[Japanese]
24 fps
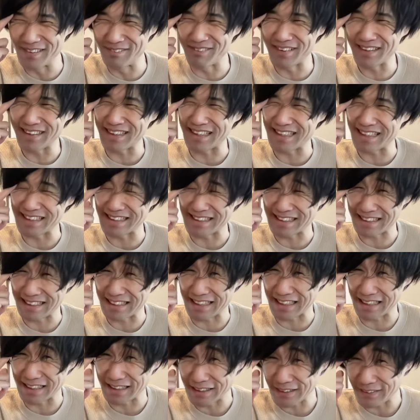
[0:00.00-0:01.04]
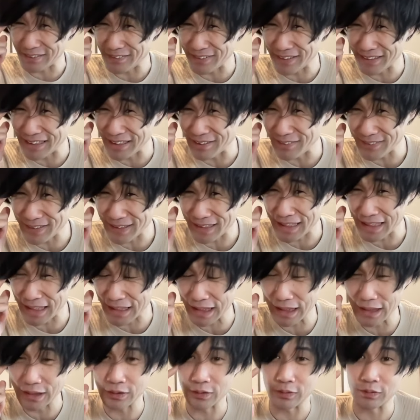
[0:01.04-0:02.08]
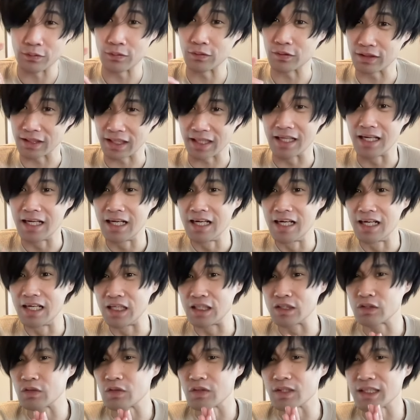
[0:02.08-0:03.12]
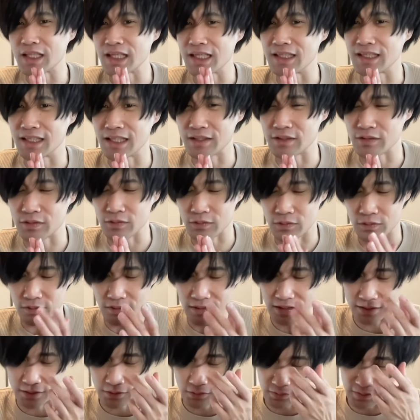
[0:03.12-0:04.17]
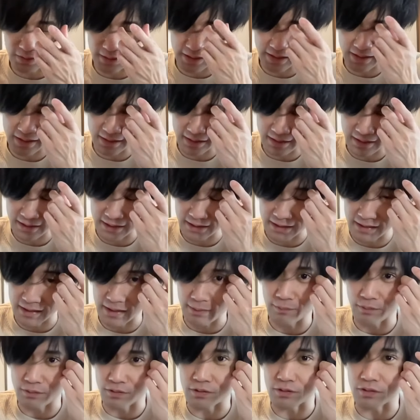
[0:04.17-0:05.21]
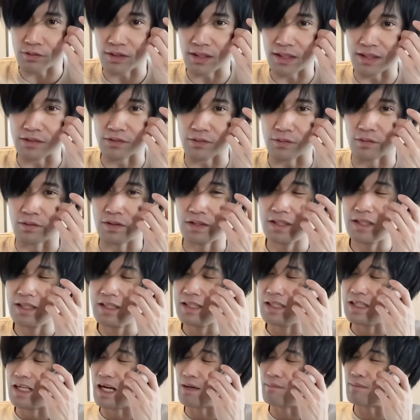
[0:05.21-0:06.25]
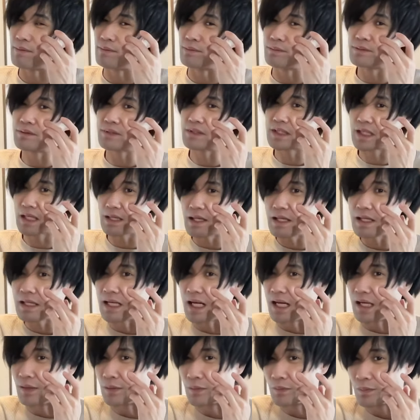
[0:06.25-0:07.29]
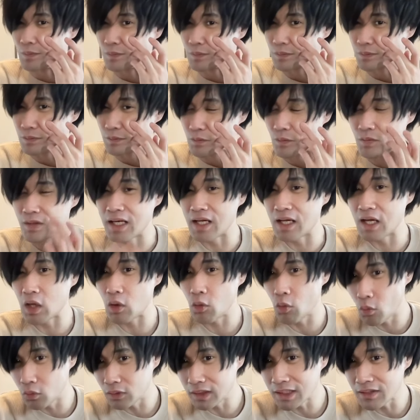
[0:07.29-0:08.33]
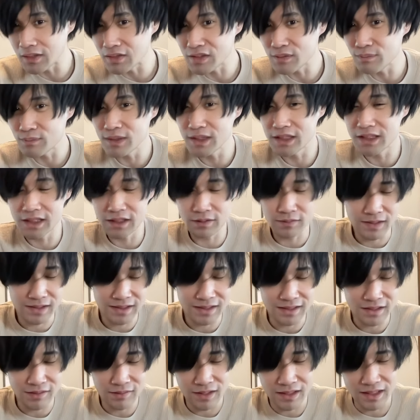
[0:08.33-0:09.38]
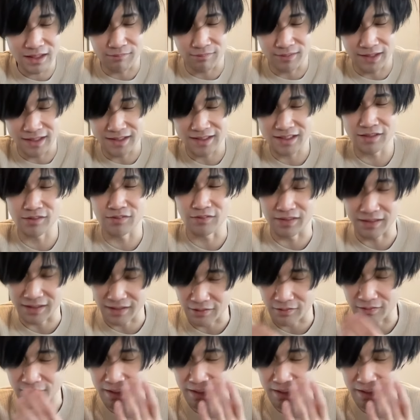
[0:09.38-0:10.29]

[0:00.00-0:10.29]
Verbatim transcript: また一から作り直さなあかんということでそれなんでちょっとねそれでもちょっとねそのあまり2日あの動画をお楽しみにしてくださってる方もいらっしゃるのでその